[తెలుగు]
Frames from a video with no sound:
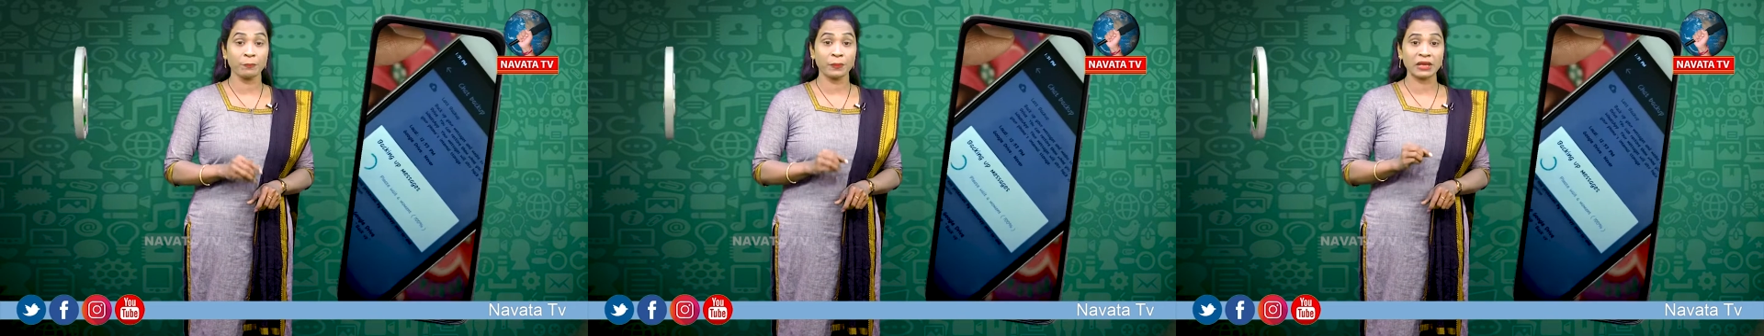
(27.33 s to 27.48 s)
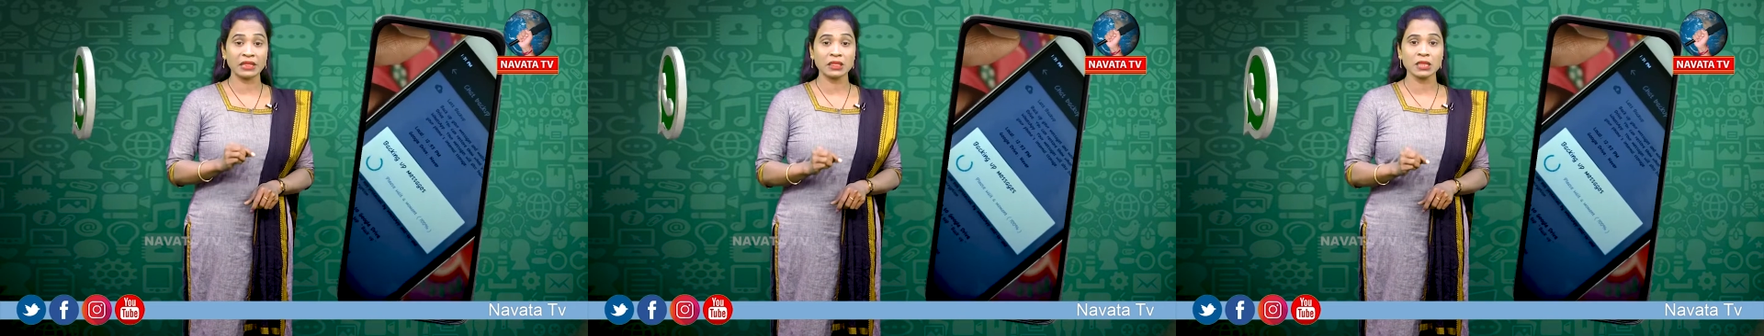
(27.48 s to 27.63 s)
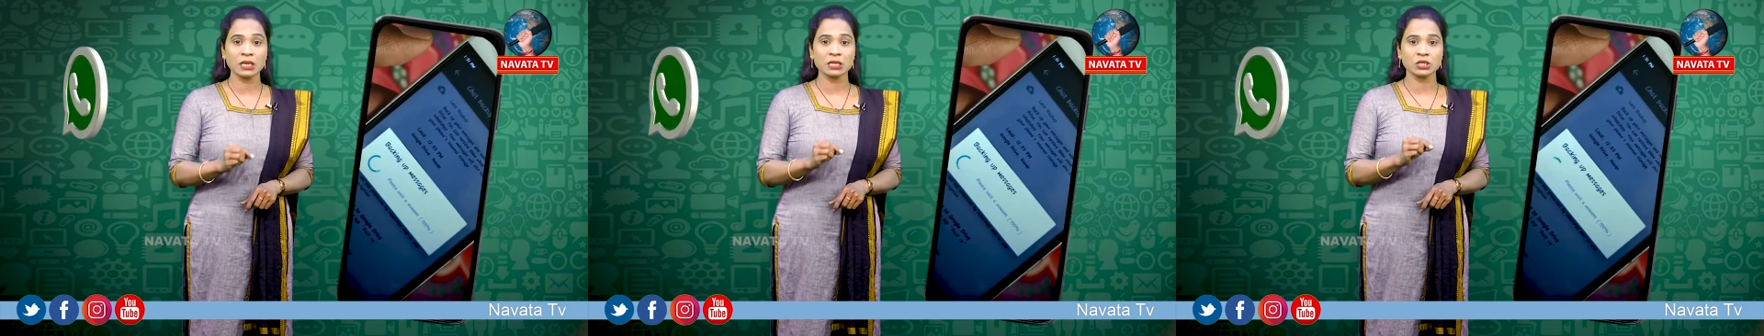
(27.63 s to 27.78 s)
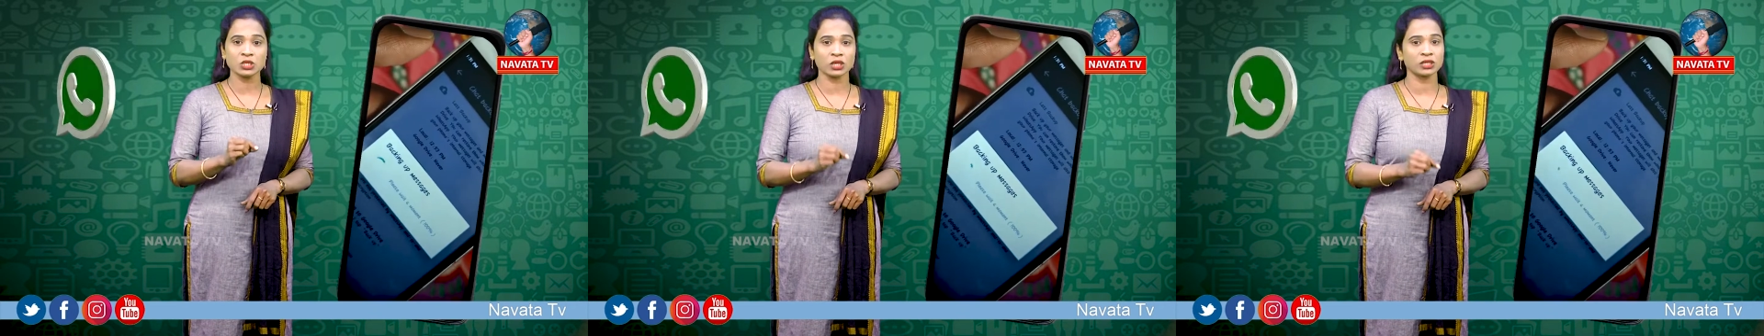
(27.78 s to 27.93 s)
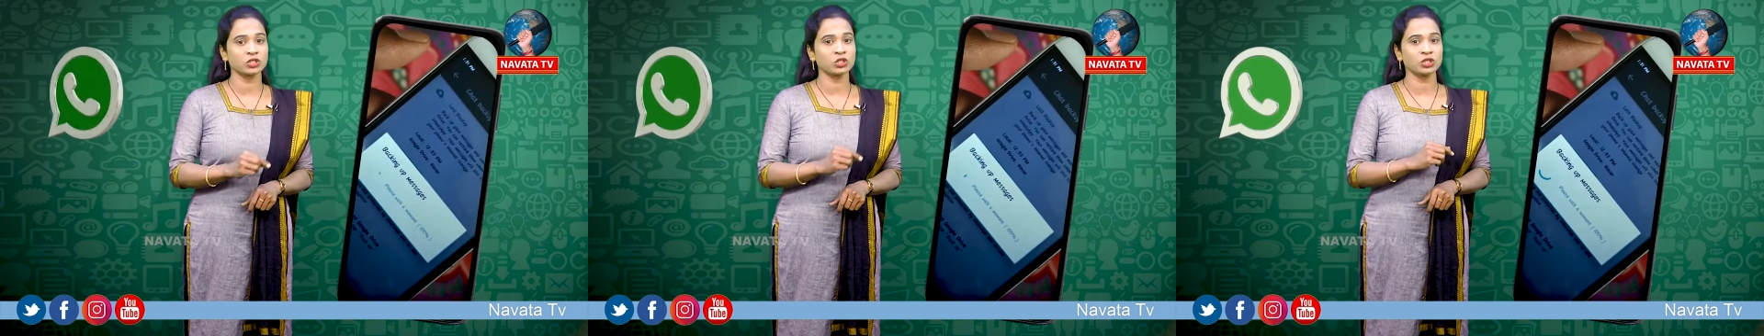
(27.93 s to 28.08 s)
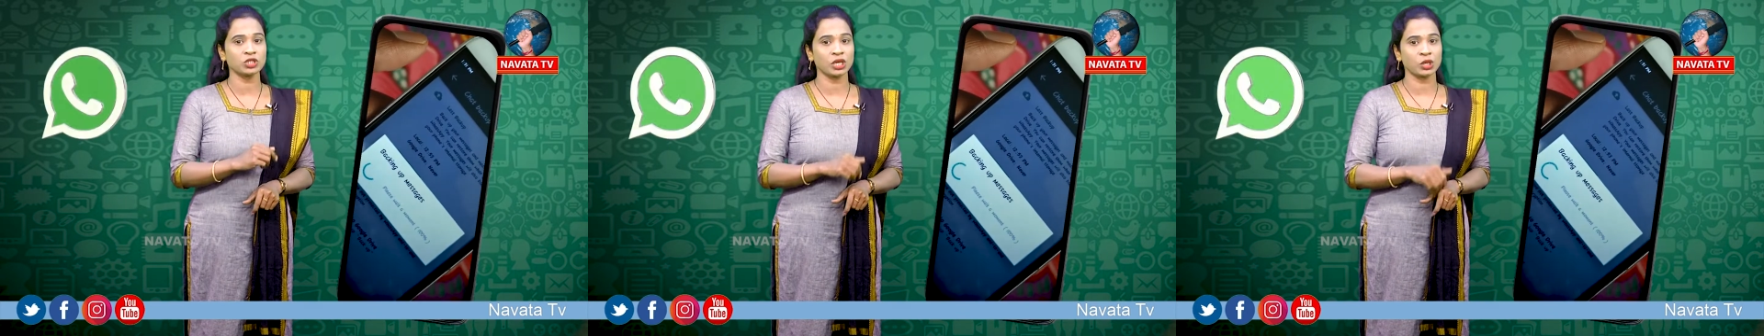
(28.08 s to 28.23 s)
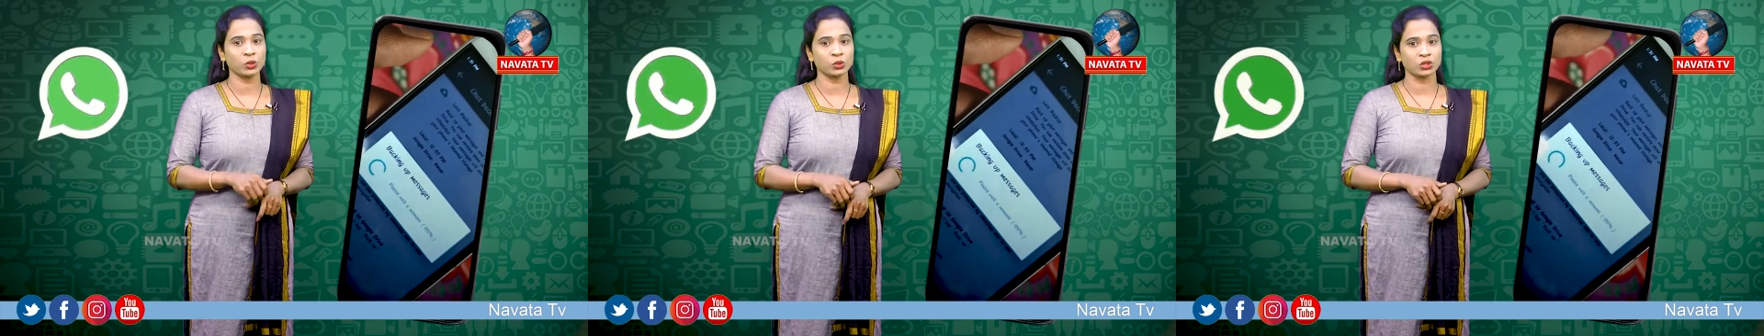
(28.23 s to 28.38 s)
పెద్ద చర్చ
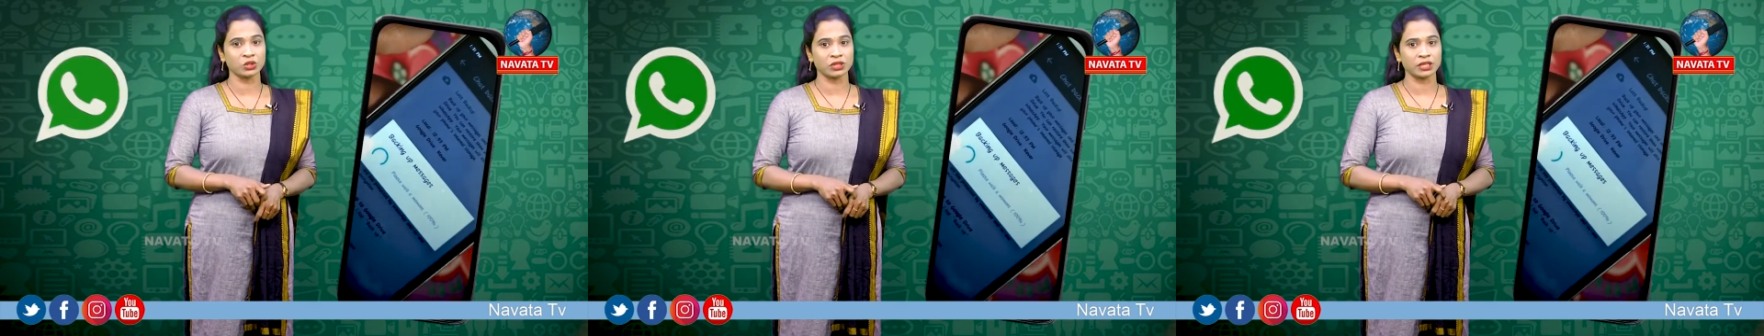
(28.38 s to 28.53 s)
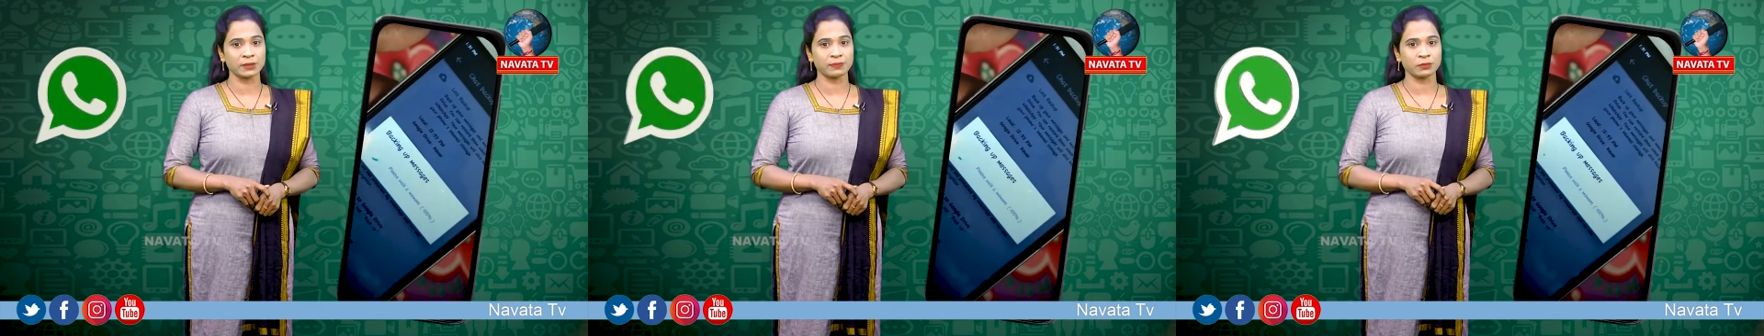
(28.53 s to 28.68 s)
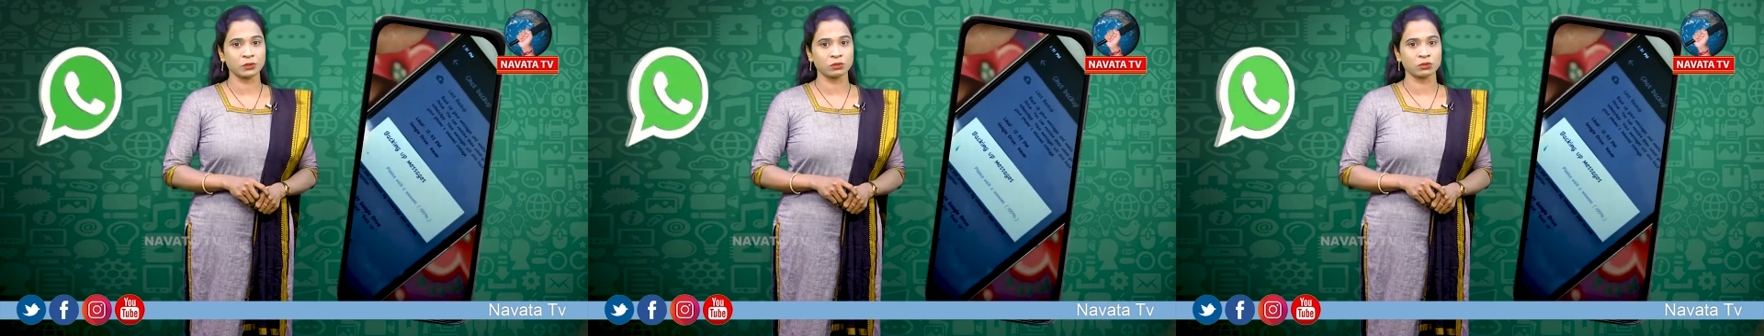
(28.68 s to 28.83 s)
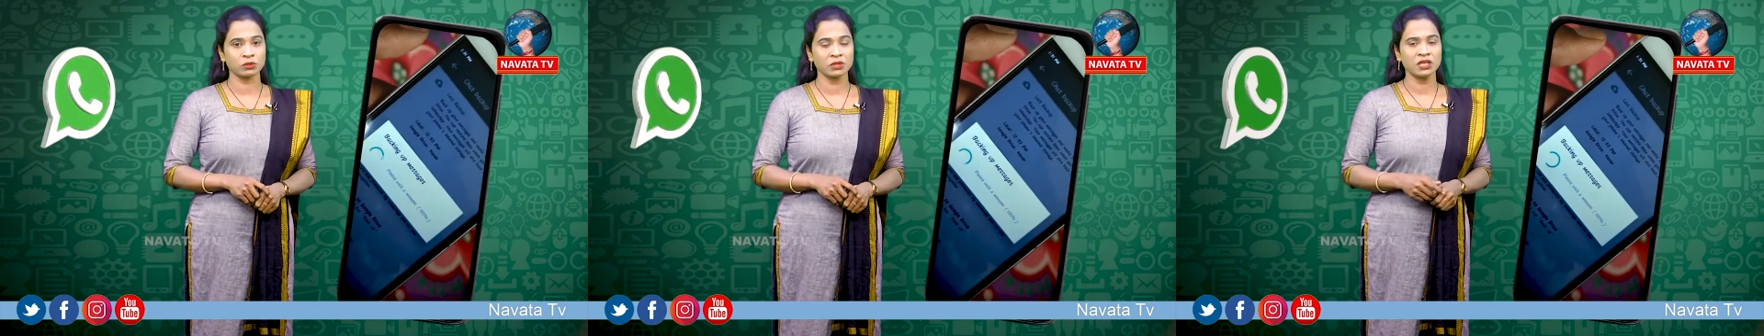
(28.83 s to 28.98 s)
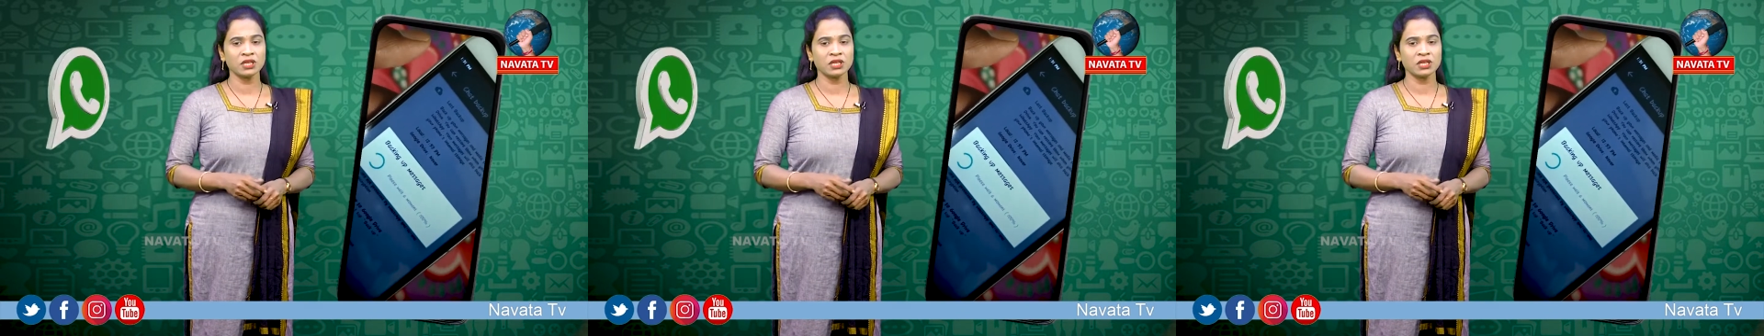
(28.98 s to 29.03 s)
జరుగుతుంది ఇప్పుడు